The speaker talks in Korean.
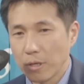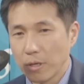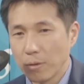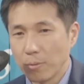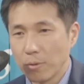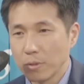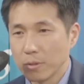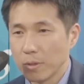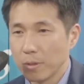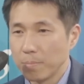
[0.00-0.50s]

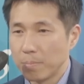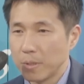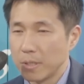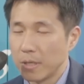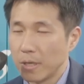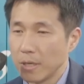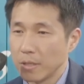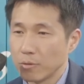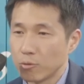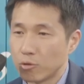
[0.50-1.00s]
이거 뭐
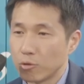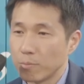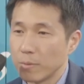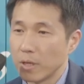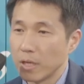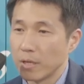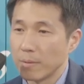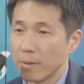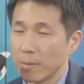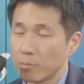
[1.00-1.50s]
비단
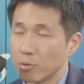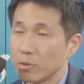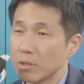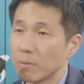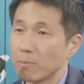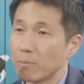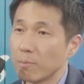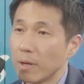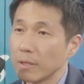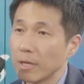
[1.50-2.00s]
국민의힘의
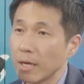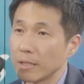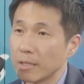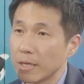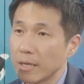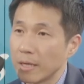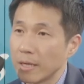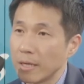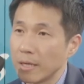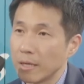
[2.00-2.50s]
문제뿐만이
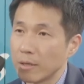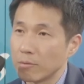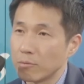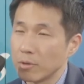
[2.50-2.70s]
아니라